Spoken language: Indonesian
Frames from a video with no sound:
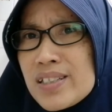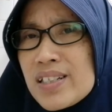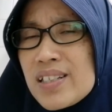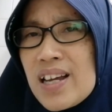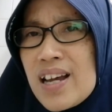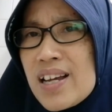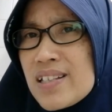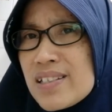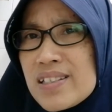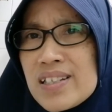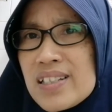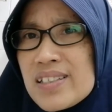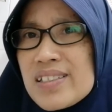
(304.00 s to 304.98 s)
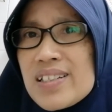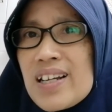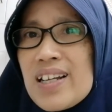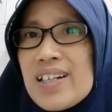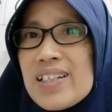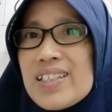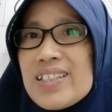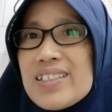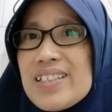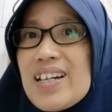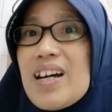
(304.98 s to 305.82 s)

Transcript: itu rasanya asing sekali